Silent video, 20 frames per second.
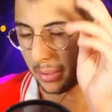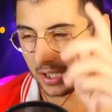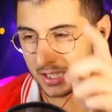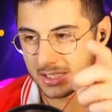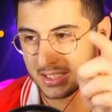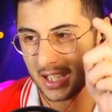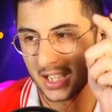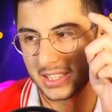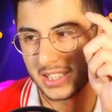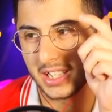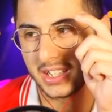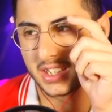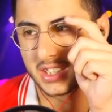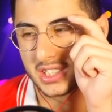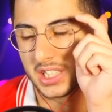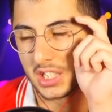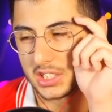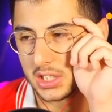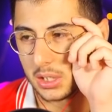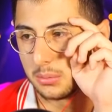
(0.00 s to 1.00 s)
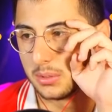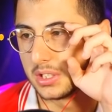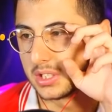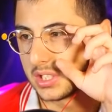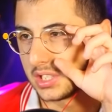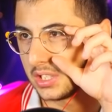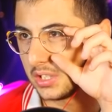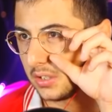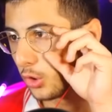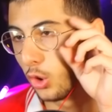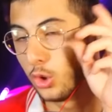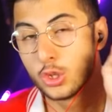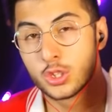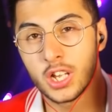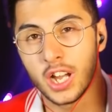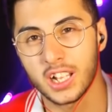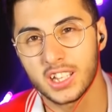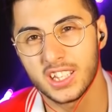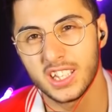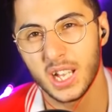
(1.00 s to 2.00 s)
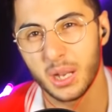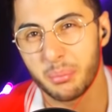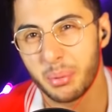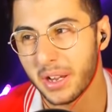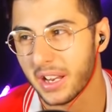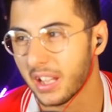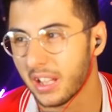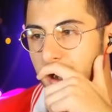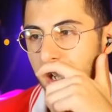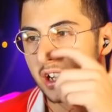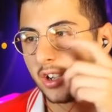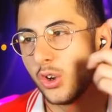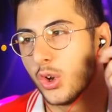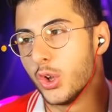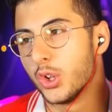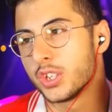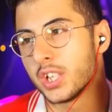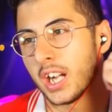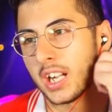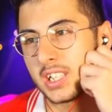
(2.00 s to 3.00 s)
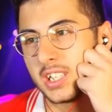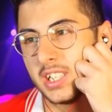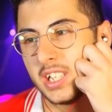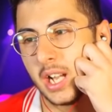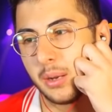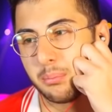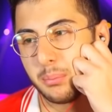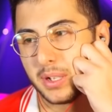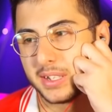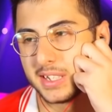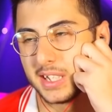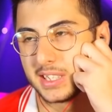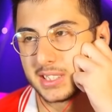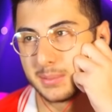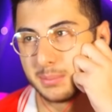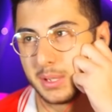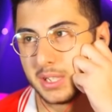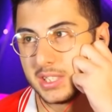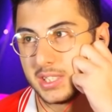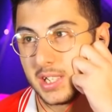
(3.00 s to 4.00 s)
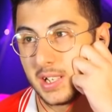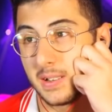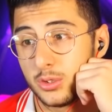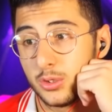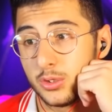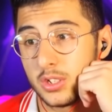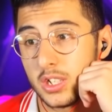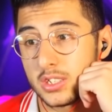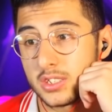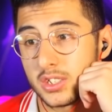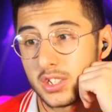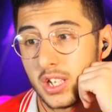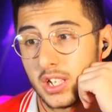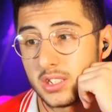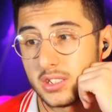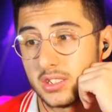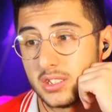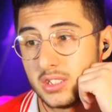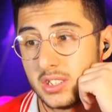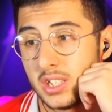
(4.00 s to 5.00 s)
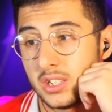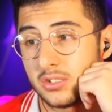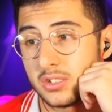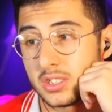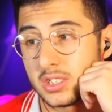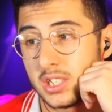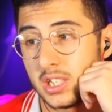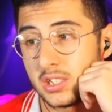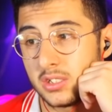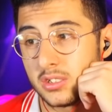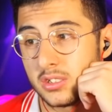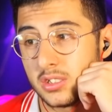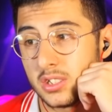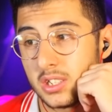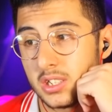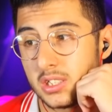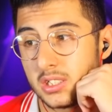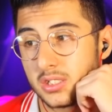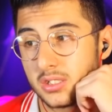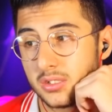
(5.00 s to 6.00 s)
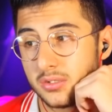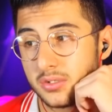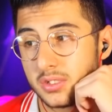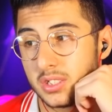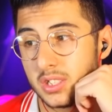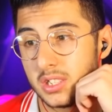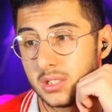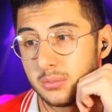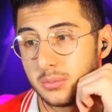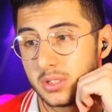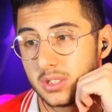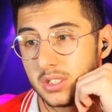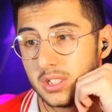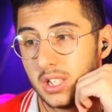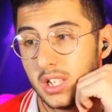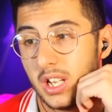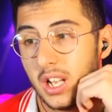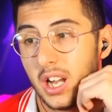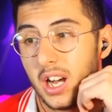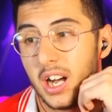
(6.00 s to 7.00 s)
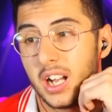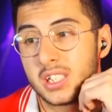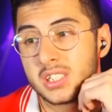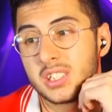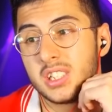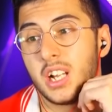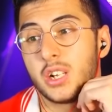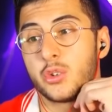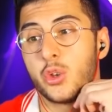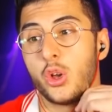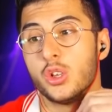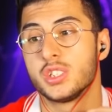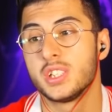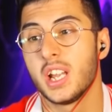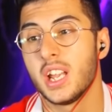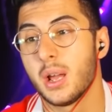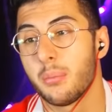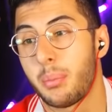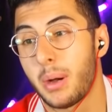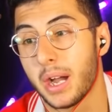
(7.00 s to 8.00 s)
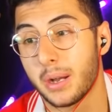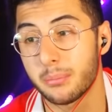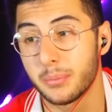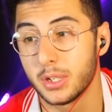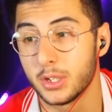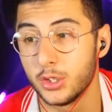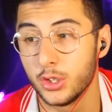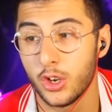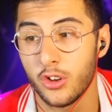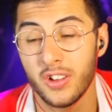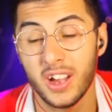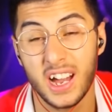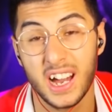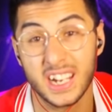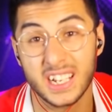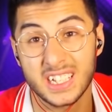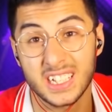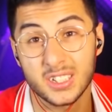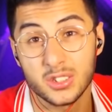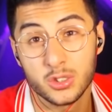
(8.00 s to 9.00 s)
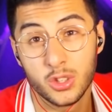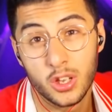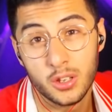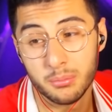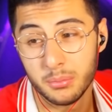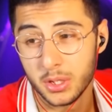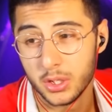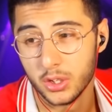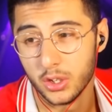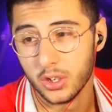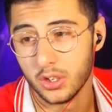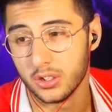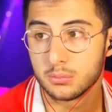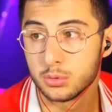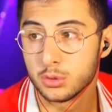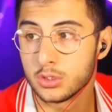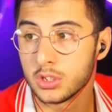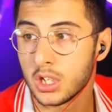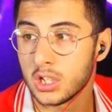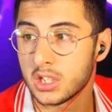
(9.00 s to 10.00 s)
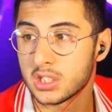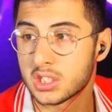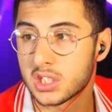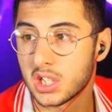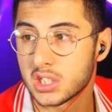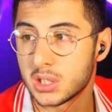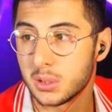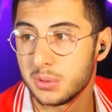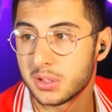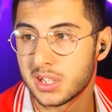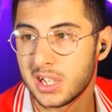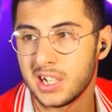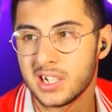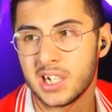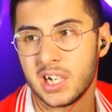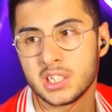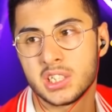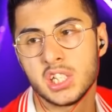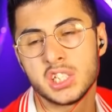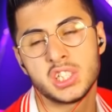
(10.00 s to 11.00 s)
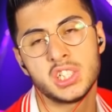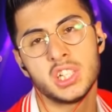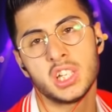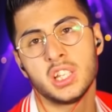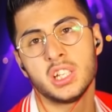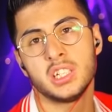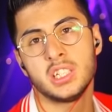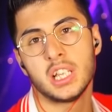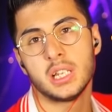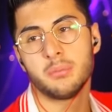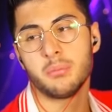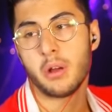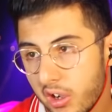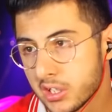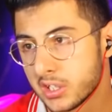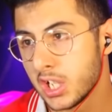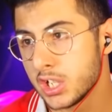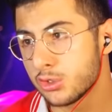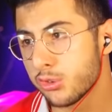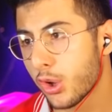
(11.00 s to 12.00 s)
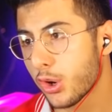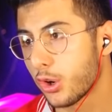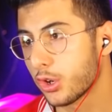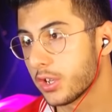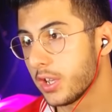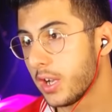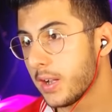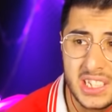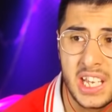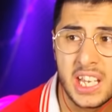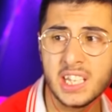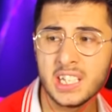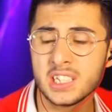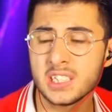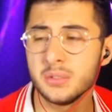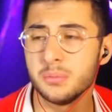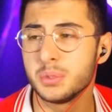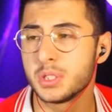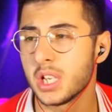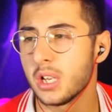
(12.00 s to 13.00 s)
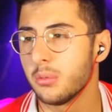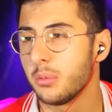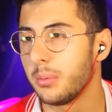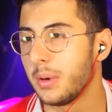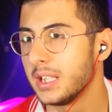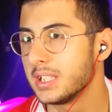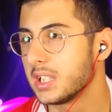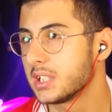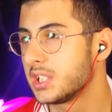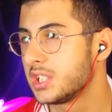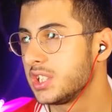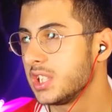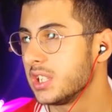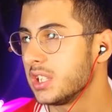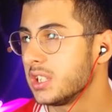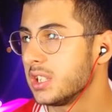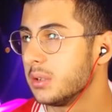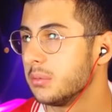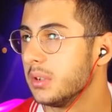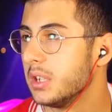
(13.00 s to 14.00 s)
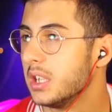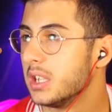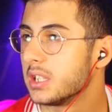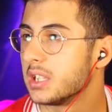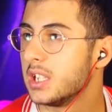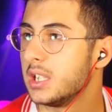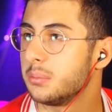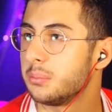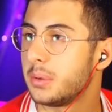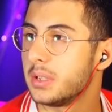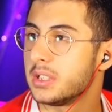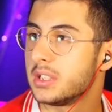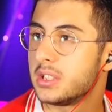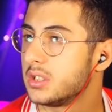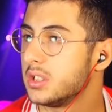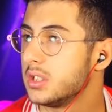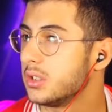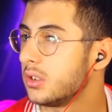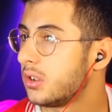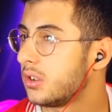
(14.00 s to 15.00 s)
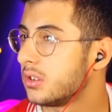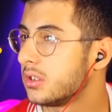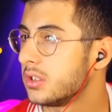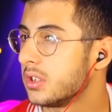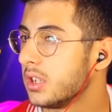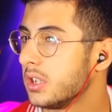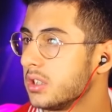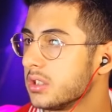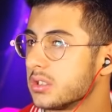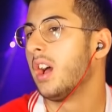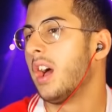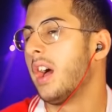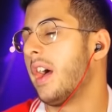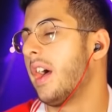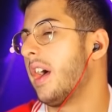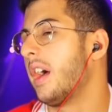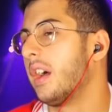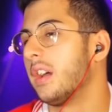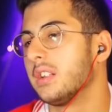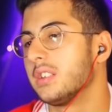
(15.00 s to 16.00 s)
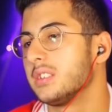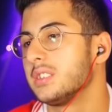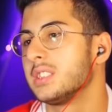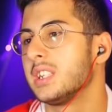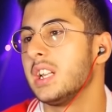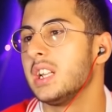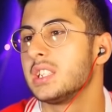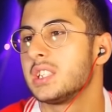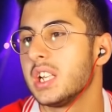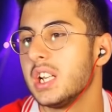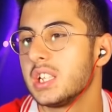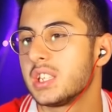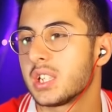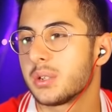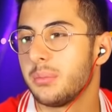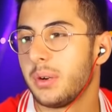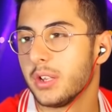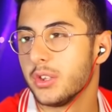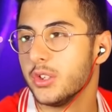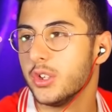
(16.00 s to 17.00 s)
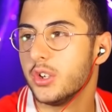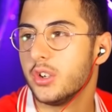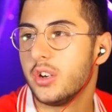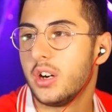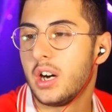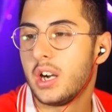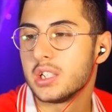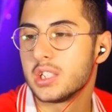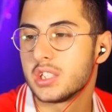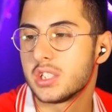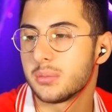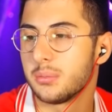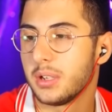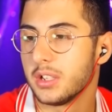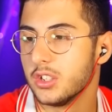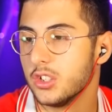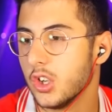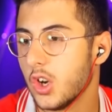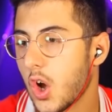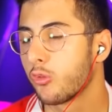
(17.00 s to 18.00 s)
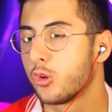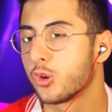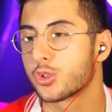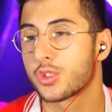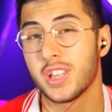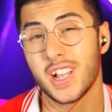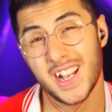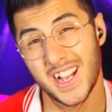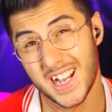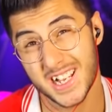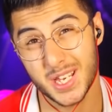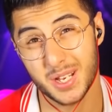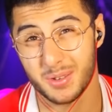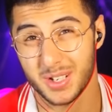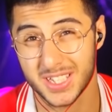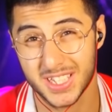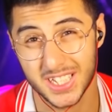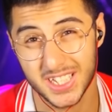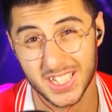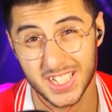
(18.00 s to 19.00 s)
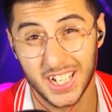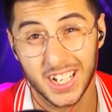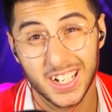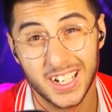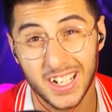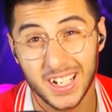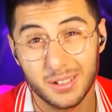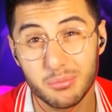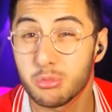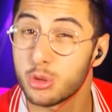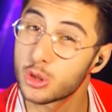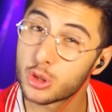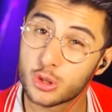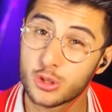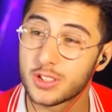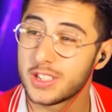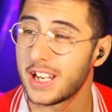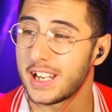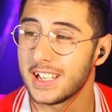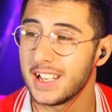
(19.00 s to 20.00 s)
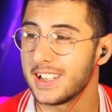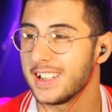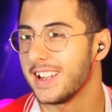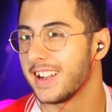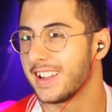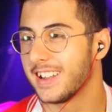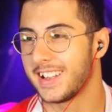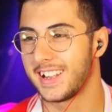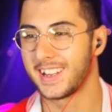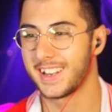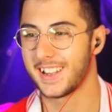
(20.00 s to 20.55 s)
Panterden nasıl kaçabilirsin? Ölü taklidi yaparak. Kanka ölü taklidi yapman lazım bence. Do not run. Never take your eyes off the animal. Asla gözlerine bakma diyor ve arkanı dönme diyor. Bundan nasıl kaçabilir? Kanka ateşin yanına gidelim. Ateş var orada. Geyik gibi bir şey bu. Ben ateşin yanına gidelim. Climb a tree or run. Ha, gene şeye tırman diyor. Ağaca tırman diyor. Kurttan kaçamazsınız kanka. Boz kurtar yerde yakalar.